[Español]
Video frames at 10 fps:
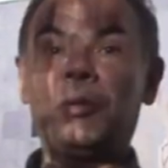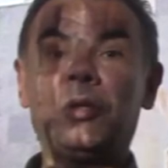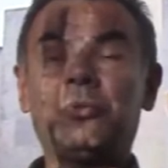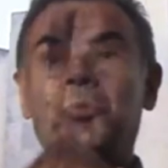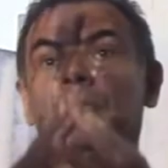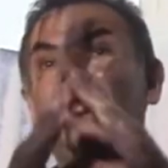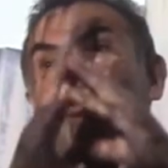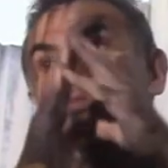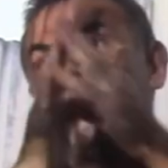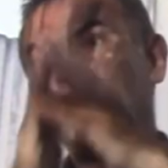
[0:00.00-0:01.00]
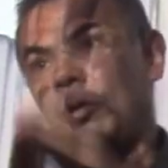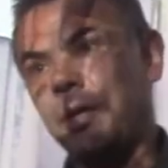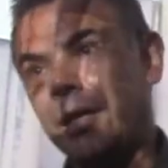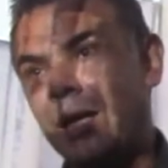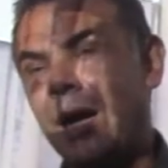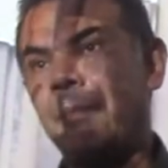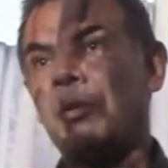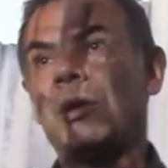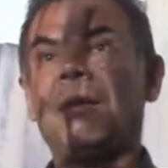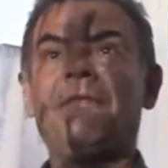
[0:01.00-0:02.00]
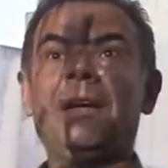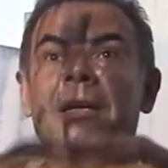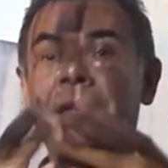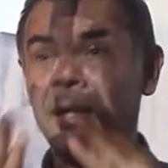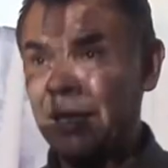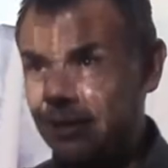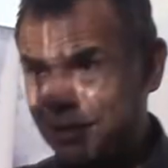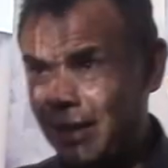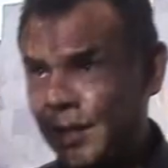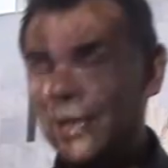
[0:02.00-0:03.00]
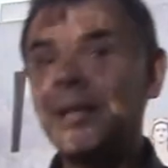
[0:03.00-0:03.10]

estudiosos como Jorge Ramos, Rafael Iglesias,